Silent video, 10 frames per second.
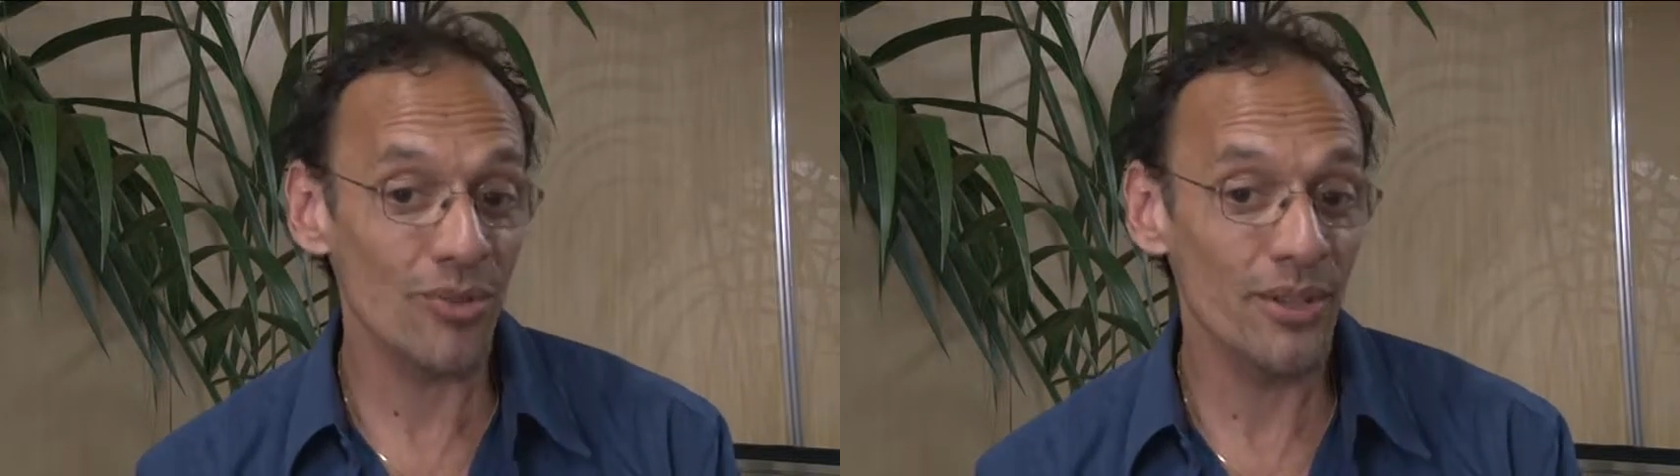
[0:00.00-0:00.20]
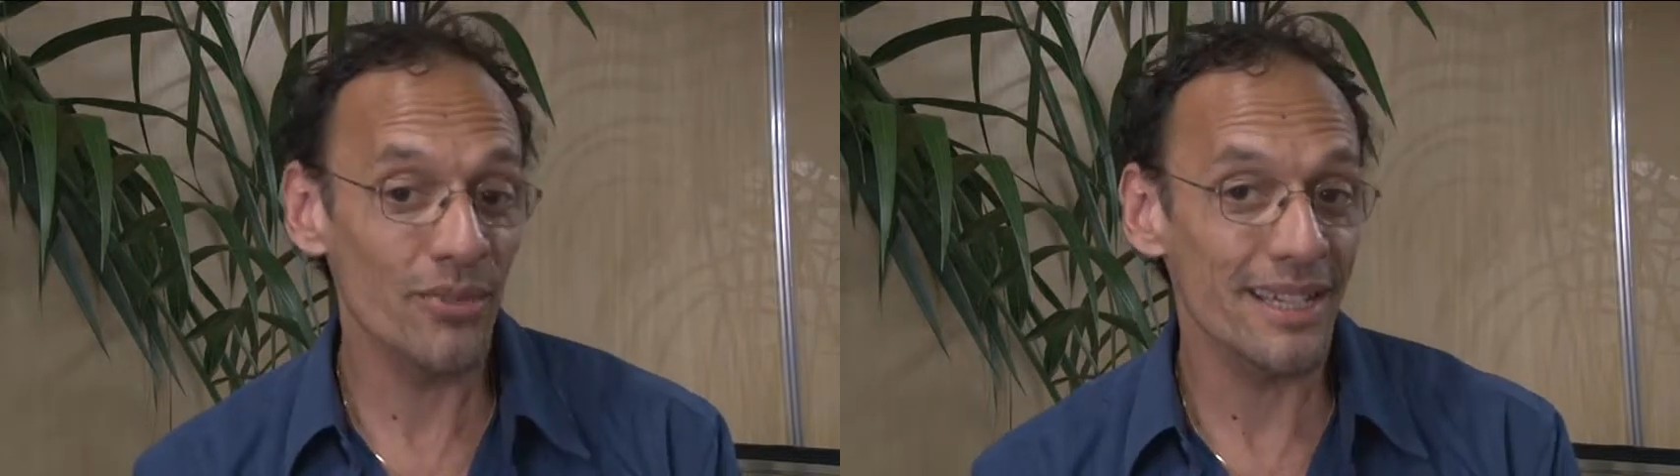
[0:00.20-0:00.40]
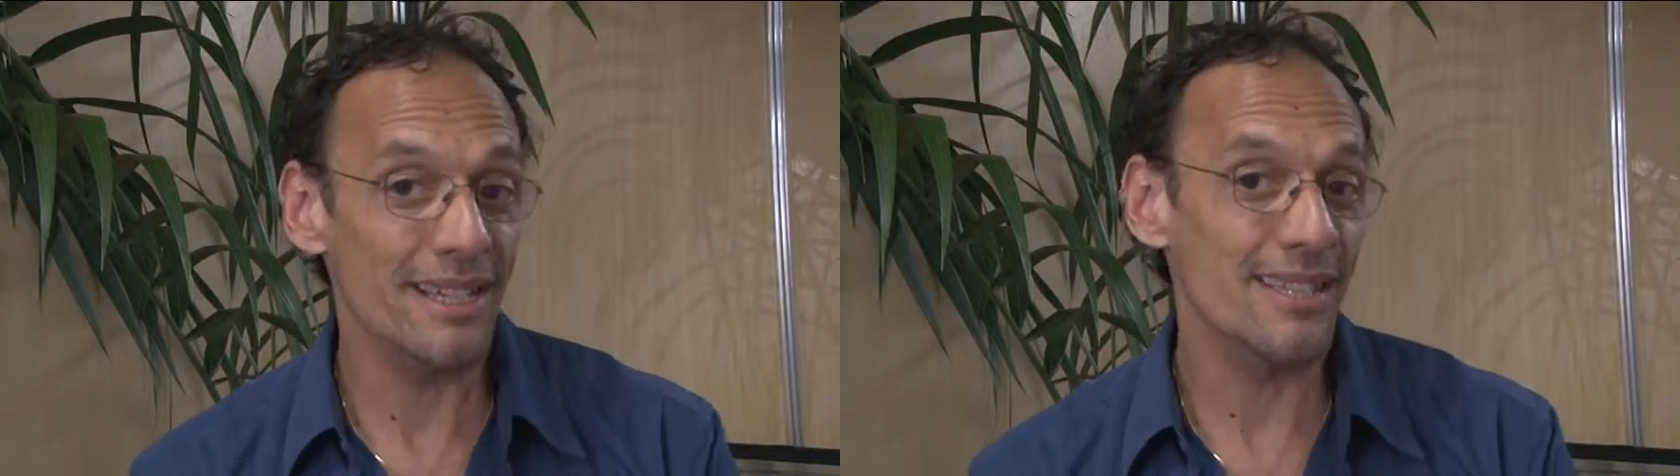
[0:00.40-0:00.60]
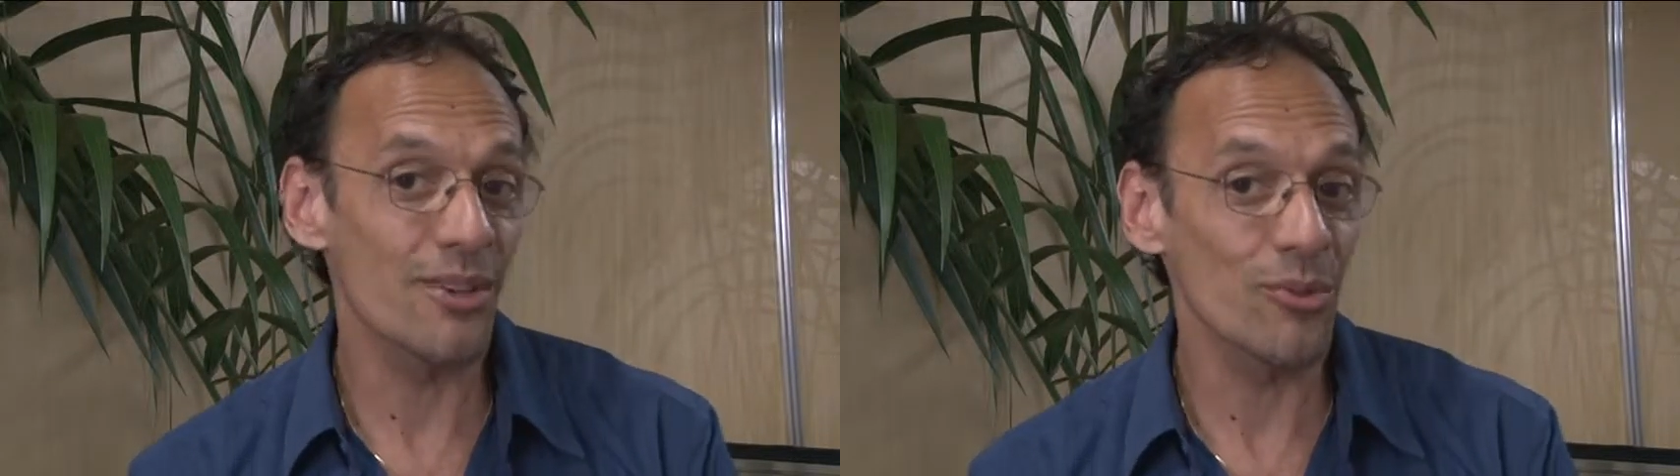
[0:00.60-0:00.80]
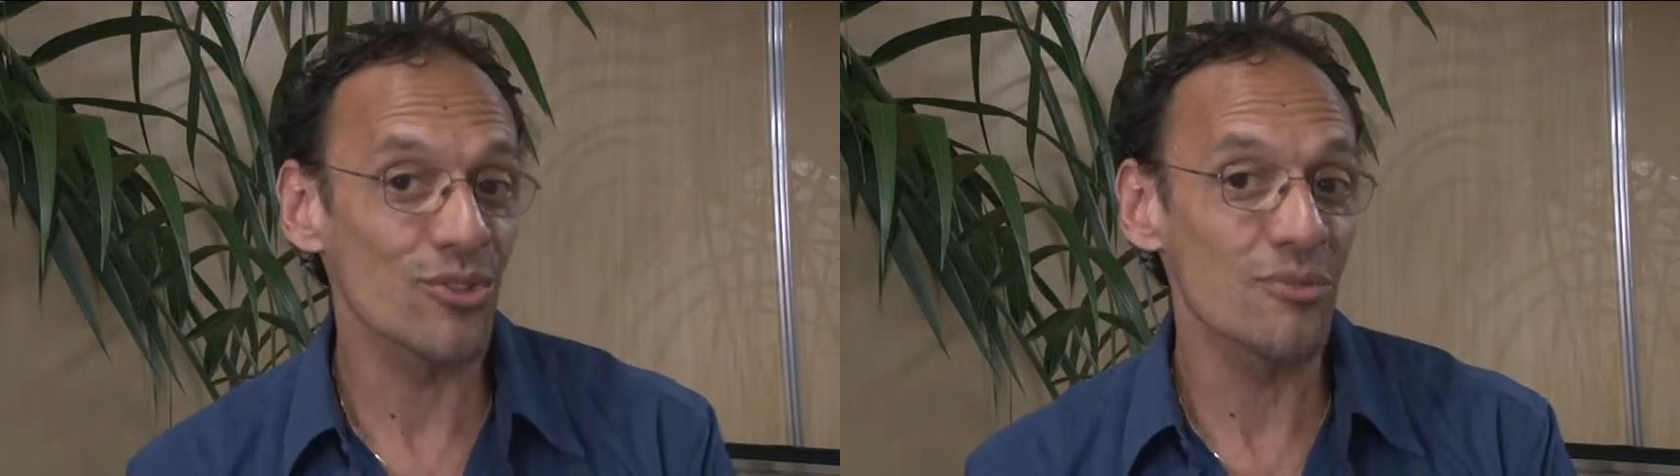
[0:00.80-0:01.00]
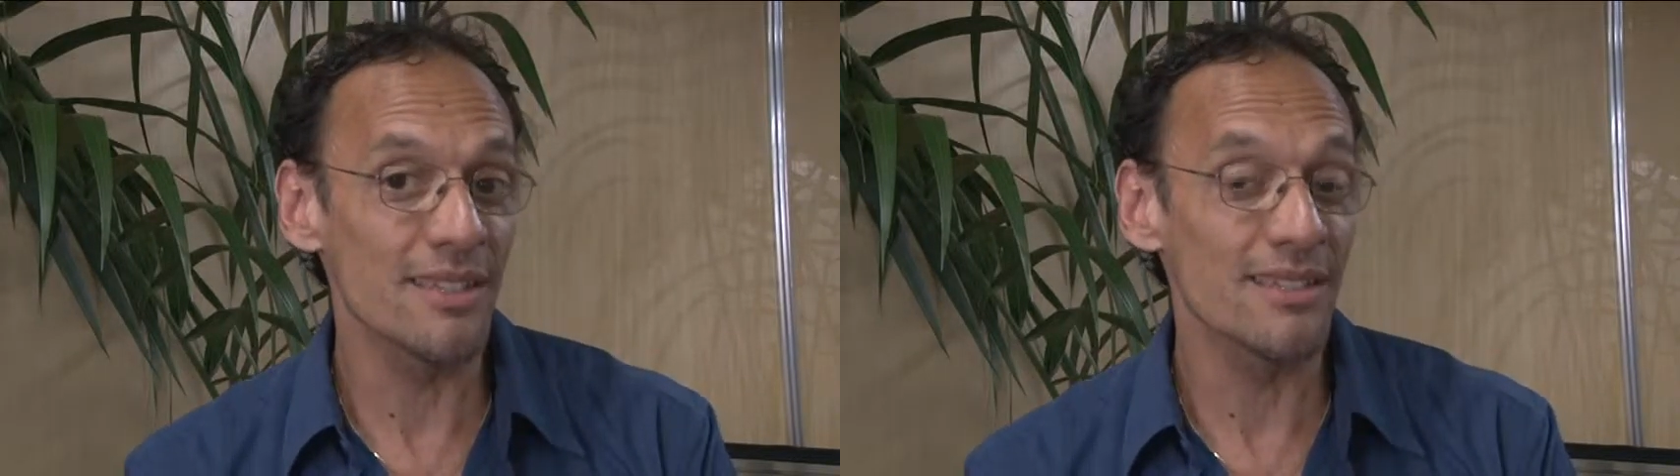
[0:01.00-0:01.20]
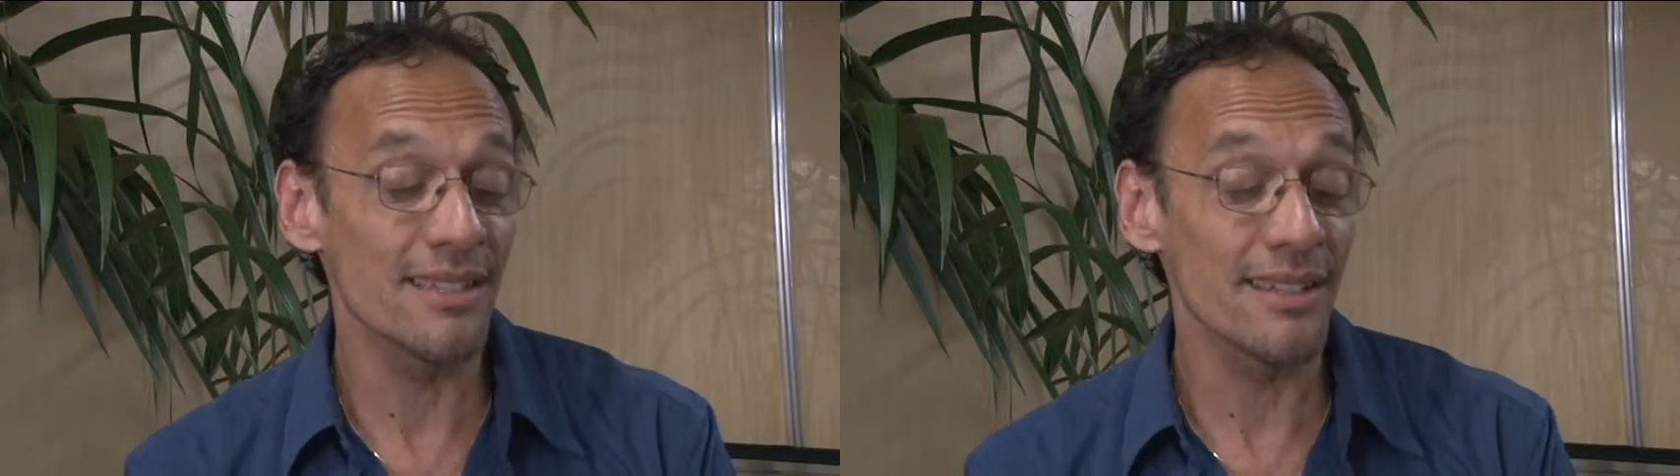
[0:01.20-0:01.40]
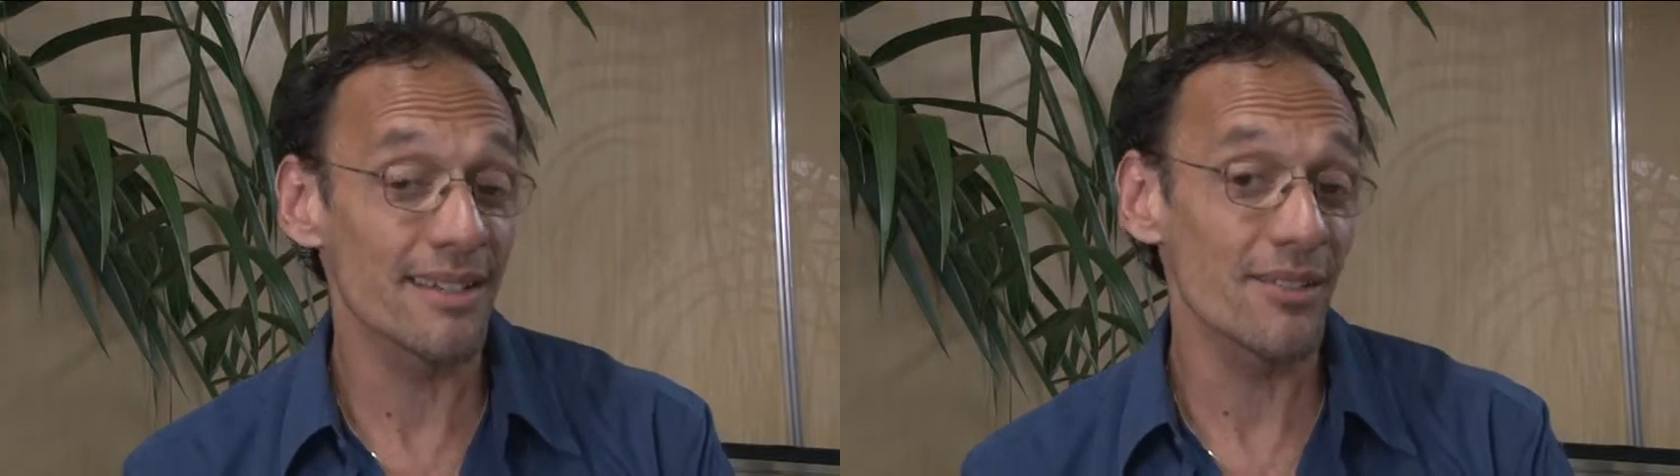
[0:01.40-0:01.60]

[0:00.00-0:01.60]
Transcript: quando eu ingressei no curso de medicina,